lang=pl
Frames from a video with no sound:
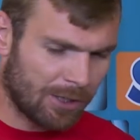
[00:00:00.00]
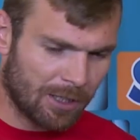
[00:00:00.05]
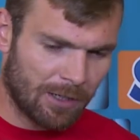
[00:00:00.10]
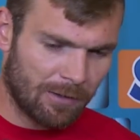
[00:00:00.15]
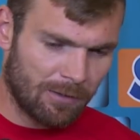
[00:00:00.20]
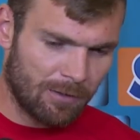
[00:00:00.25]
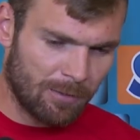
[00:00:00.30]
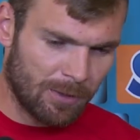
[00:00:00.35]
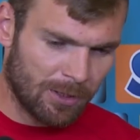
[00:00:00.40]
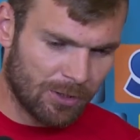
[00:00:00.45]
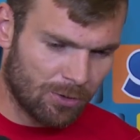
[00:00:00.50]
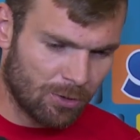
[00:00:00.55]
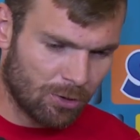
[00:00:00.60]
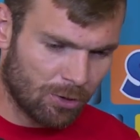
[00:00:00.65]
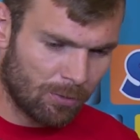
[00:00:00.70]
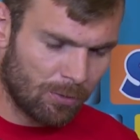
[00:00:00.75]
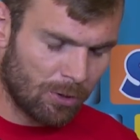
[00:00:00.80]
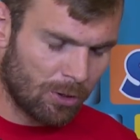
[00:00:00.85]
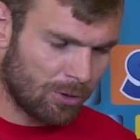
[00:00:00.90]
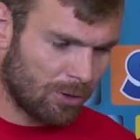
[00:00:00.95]
ciekawy mecz z
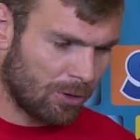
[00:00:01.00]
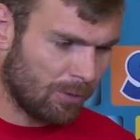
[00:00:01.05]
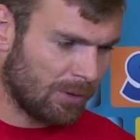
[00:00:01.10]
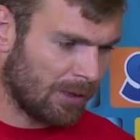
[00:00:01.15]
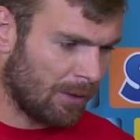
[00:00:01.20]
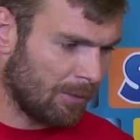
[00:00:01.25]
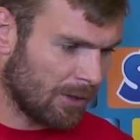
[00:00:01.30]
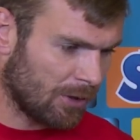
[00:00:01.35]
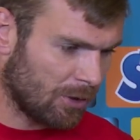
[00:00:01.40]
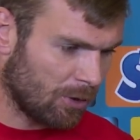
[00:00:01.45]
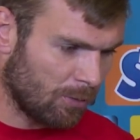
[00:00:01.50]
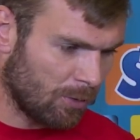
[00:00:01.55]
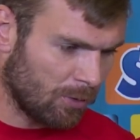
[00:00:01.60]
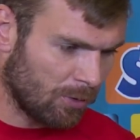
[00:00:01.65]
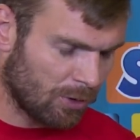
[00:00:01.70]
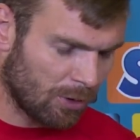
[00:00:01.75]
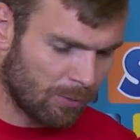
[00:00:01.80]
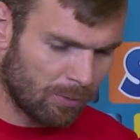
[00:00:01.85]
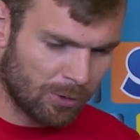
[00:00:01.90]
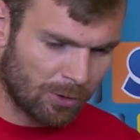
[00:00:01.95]
dużą ilością bramek z
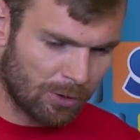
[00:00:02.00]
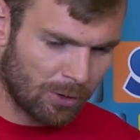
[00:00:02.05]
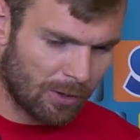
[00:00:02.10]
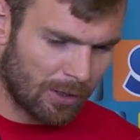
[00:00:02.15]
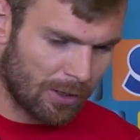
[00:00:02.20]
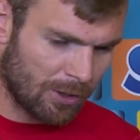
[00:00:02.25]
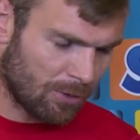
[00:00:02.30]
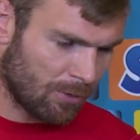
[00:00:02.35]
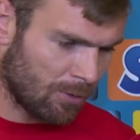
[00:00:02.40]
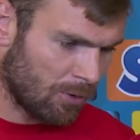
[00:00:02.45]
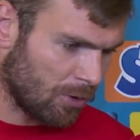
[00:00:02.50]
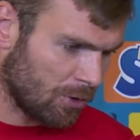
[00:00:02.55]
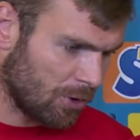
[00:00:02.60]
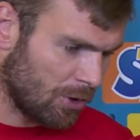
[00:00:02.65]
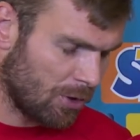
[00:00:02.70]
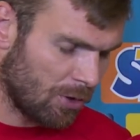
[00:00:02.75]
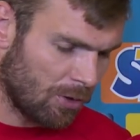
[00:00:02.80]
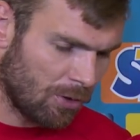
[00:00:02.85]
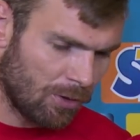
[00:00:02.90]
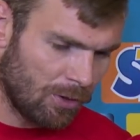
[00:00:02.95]
obu, z obu stron na naszą
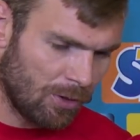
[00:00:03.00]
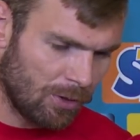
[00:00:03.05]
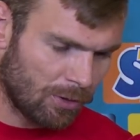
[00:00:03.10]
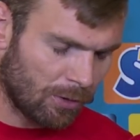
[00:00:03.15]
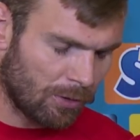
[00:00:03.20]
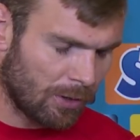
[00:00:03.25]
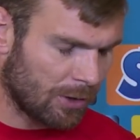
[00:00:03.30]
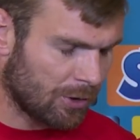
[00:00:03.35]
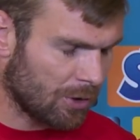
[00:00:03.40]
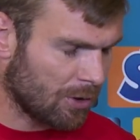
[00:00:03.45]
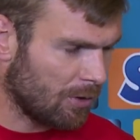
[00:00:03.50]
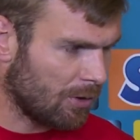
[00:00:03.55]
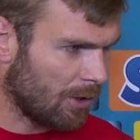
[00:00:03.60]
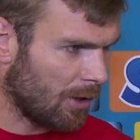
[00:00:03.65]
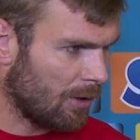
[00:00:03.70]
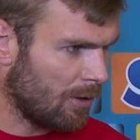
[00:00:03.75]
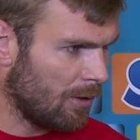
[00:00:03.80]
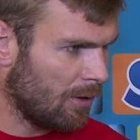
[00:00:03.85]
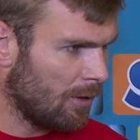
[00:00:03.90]
korzyść, to, to dlaczego nie?